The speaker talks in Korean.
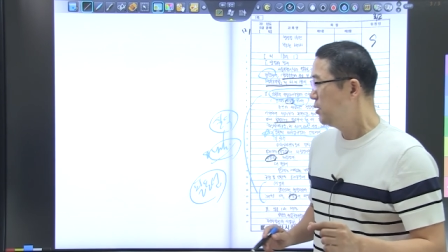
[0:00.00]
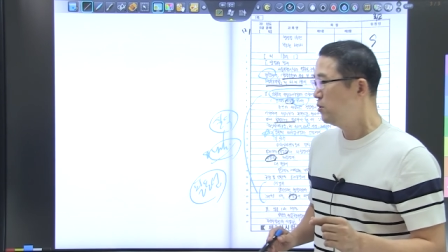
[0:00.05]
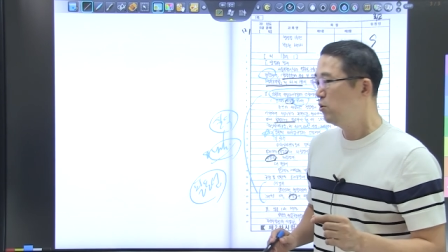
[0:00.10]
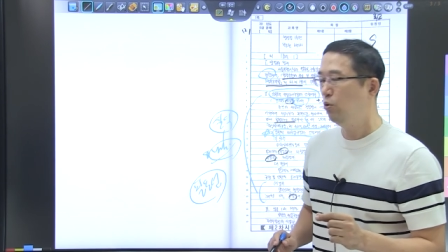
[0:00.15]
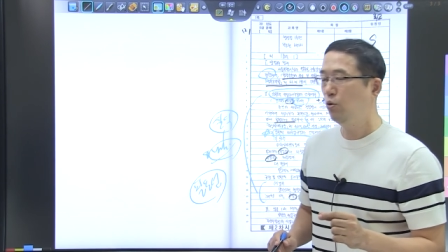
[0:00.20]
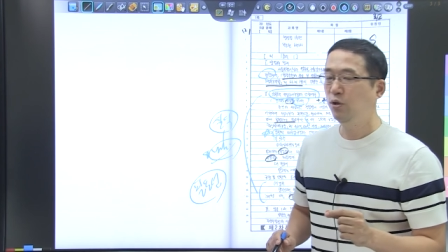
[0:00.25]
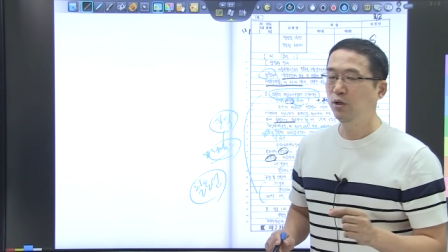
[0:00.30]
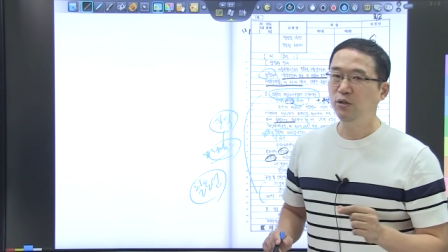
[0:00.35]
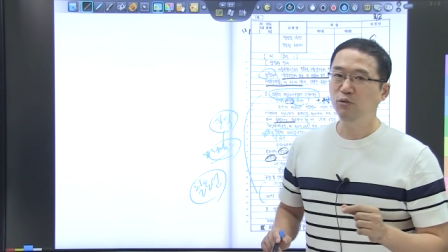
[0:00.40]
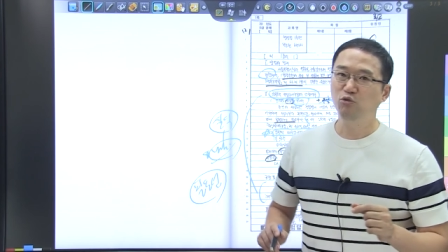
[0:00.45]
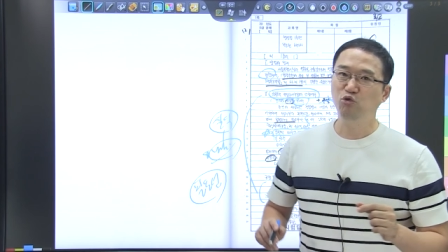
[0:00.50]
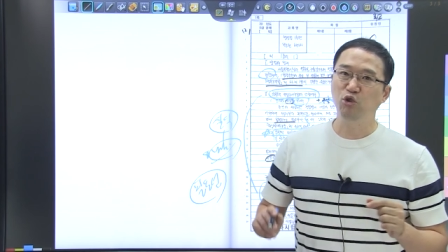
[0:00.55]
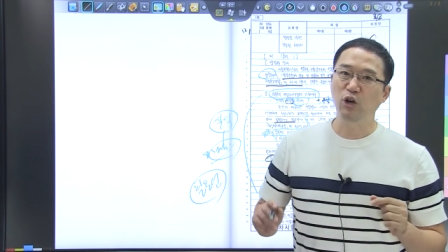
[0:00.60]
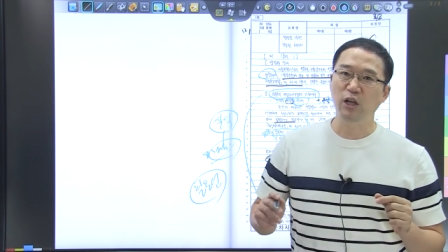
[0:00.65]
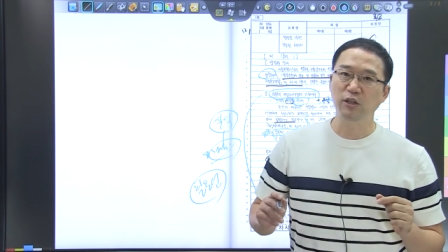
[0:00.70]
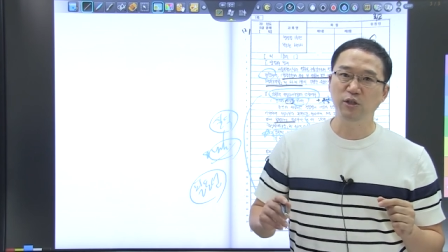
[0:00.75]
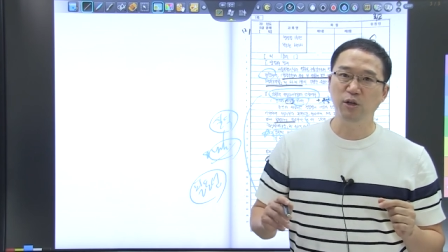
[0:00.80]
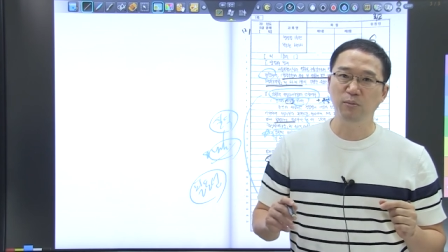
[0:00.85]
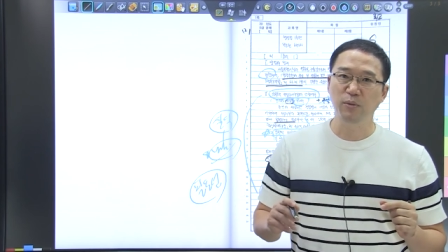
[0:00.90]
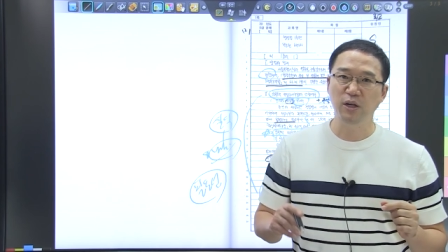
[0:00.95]
또는
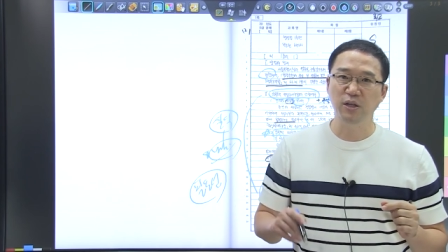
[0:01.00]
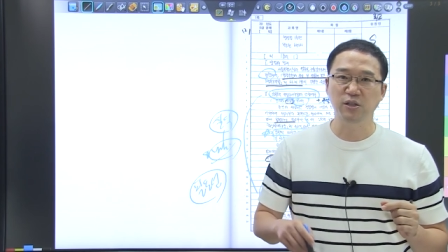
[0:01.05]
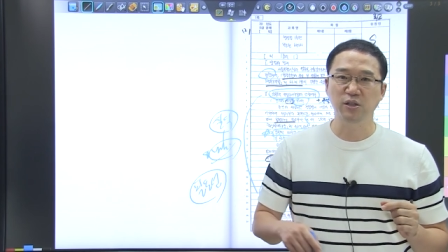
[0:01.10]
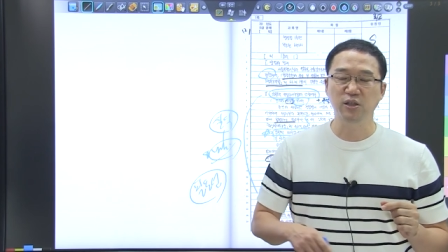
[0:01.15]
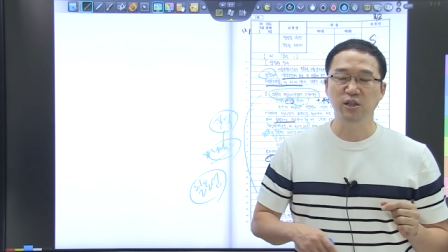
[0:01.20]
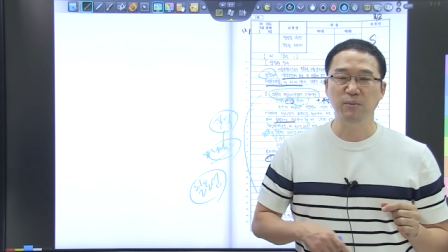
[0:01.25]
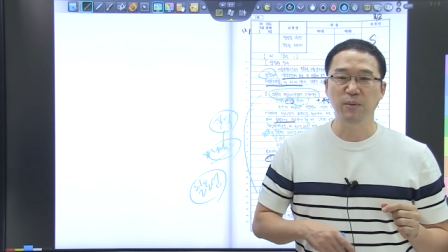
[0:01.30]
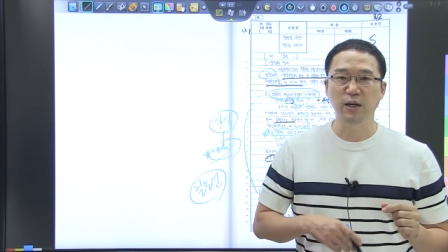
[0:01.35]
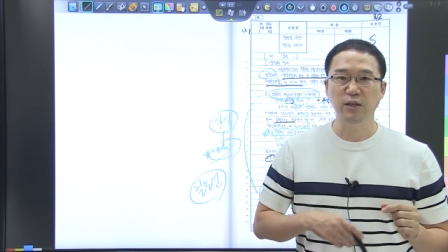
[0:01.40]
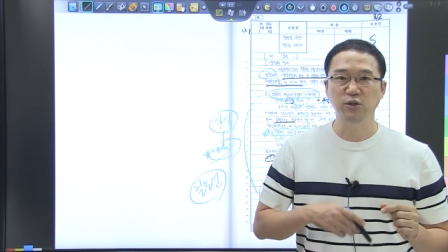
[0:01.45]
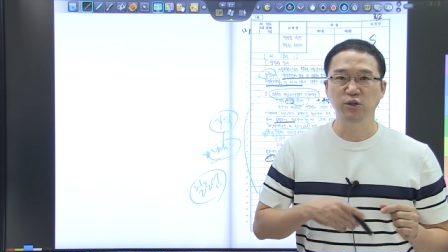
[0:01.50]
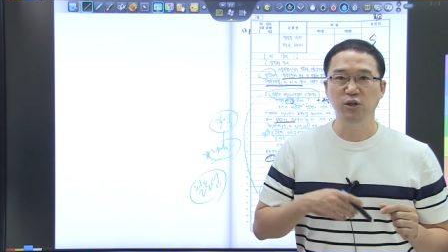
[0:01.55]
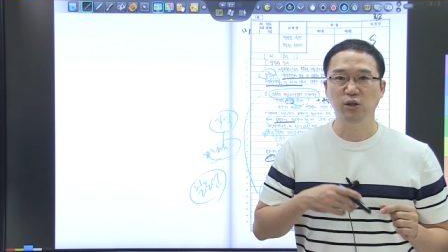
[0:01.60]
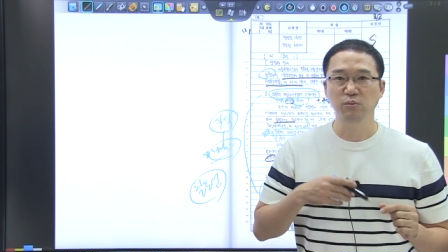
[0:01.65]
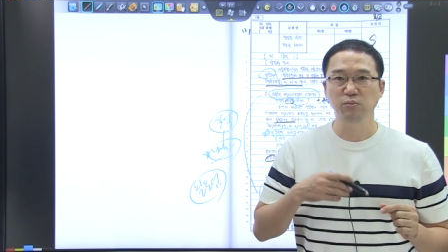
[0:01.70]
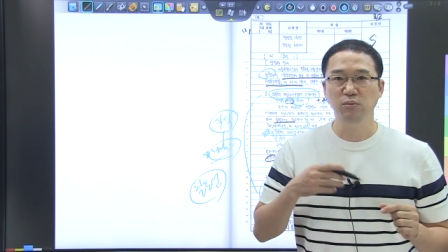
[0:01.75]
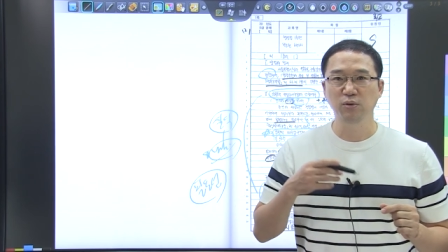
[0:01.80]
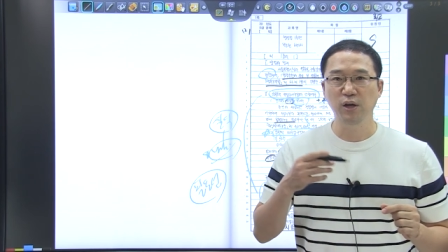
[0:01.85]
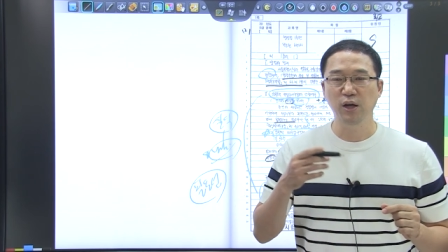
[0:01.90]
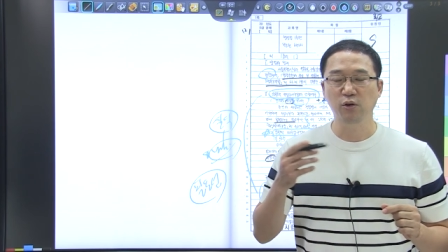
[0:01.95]
중앙정부에서
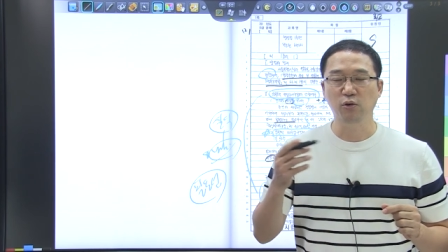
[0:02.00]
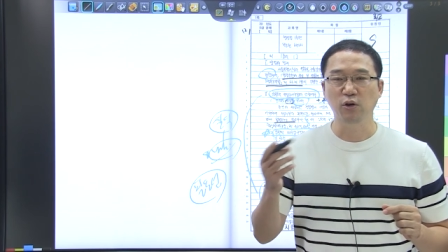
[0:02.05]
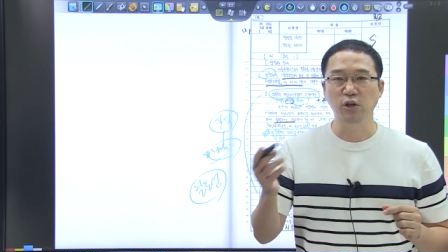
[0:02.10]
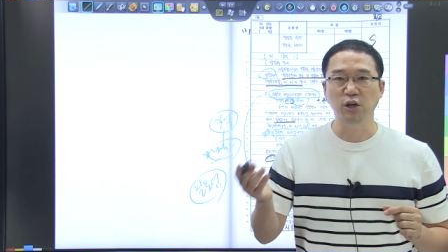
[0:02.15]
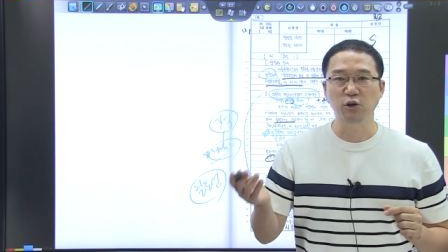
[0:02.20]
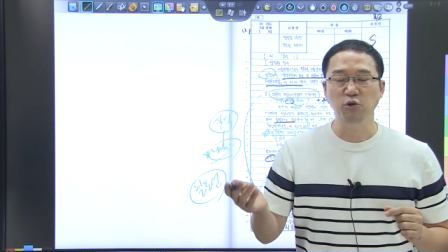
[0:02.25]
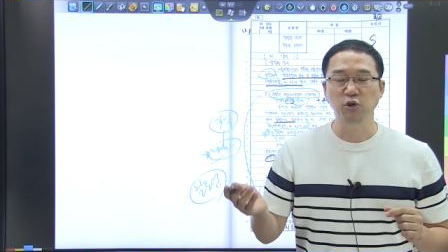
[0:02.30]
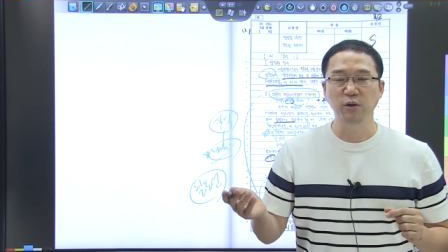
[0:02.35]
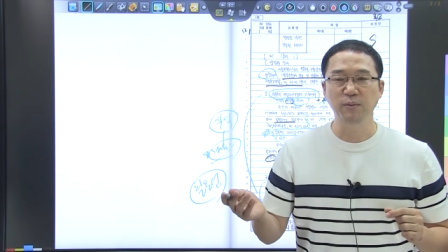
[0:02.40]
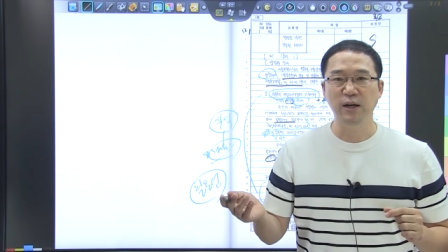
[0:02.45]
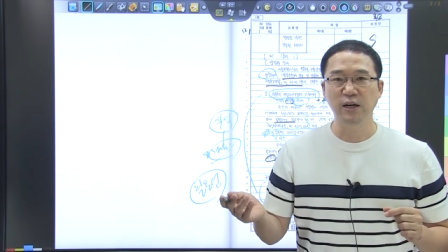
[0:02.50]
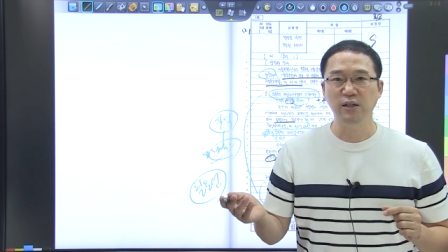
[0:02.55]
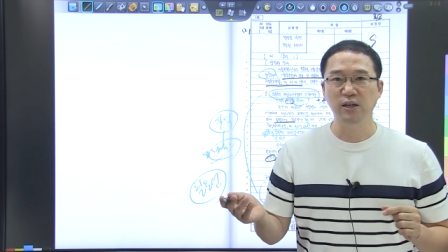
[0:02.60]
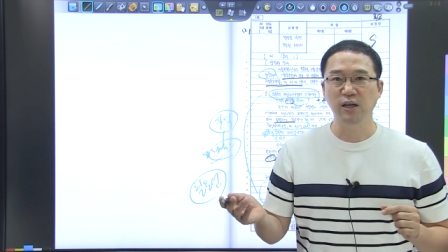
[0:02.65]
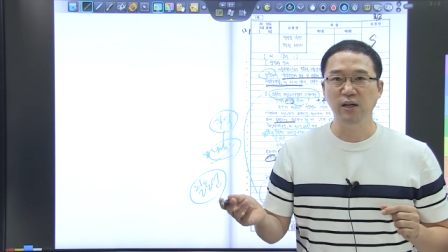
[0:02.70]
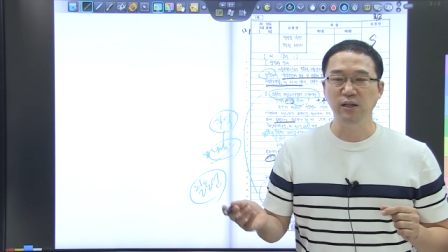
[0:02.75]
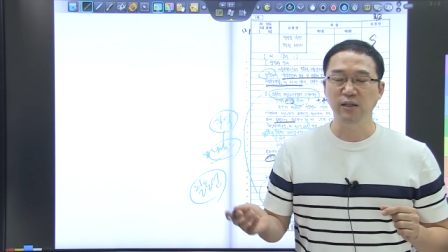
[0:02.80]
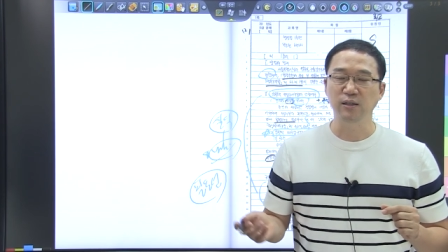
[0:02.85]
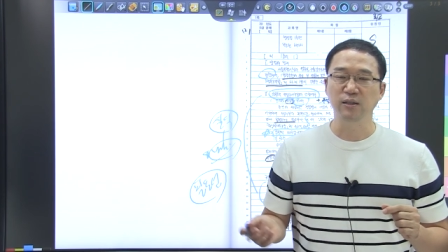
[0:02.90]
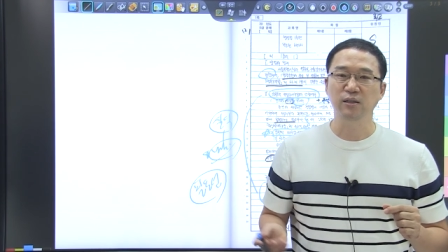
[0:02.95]
지방정부의 권한을 위임할
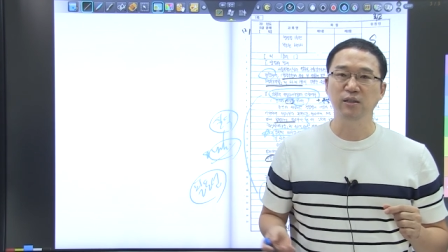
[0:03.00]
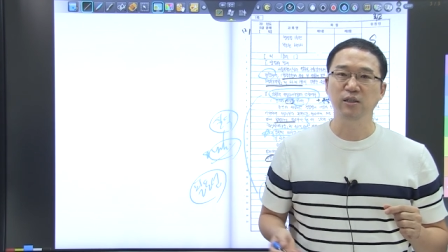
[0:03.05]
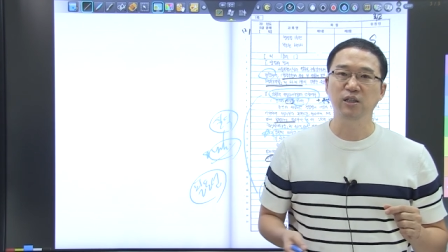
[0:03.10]
때는